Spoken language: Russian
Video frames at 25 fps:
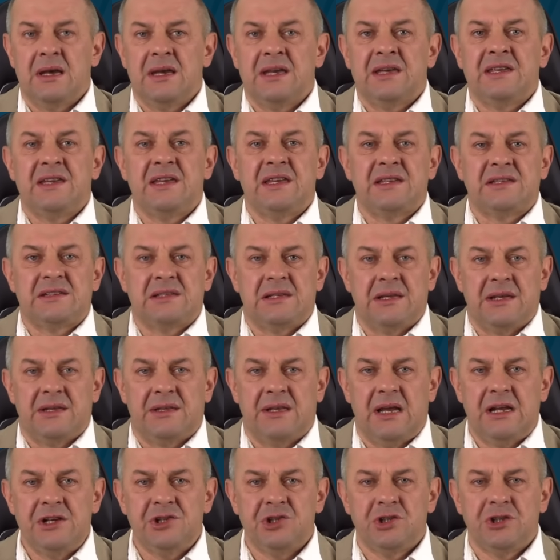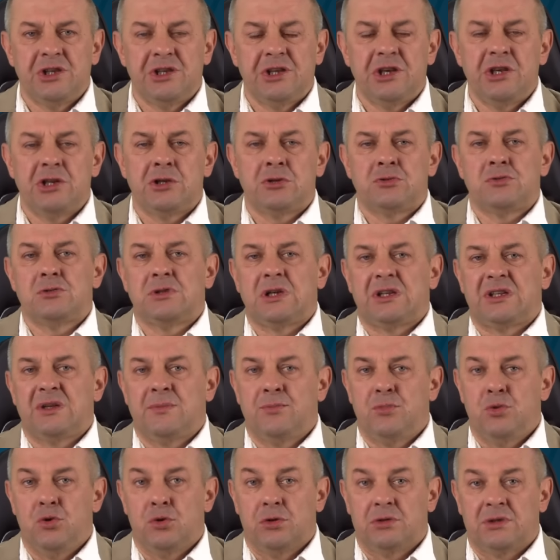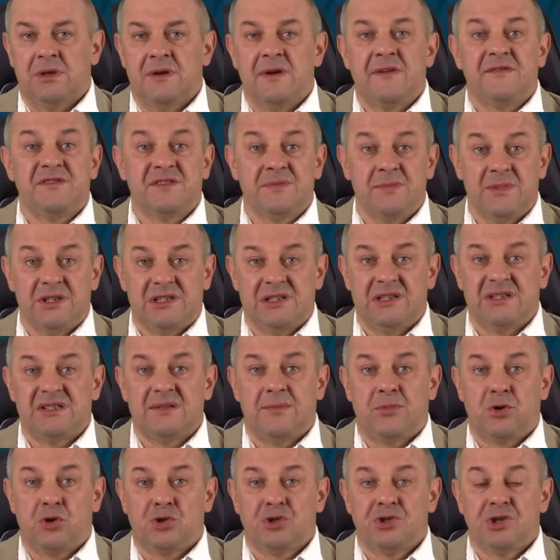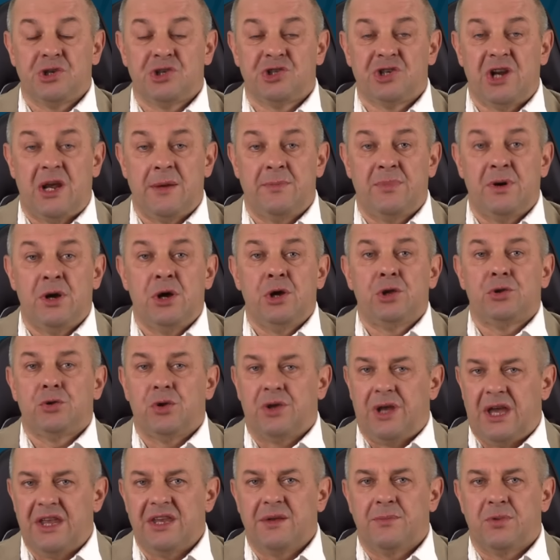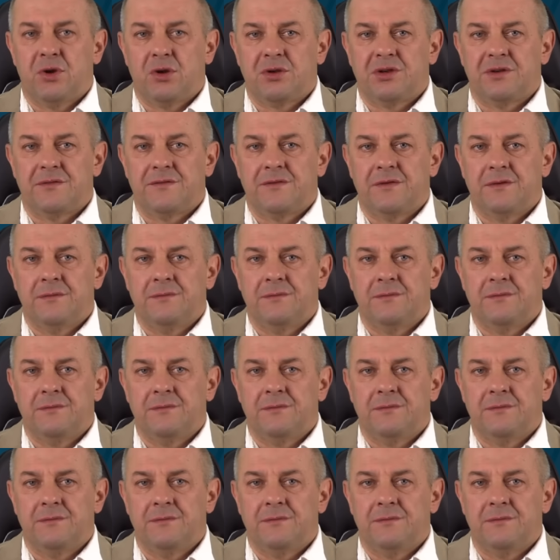Если и дальше такие результаты будут, в смысле заброшенных шайб, то я не против.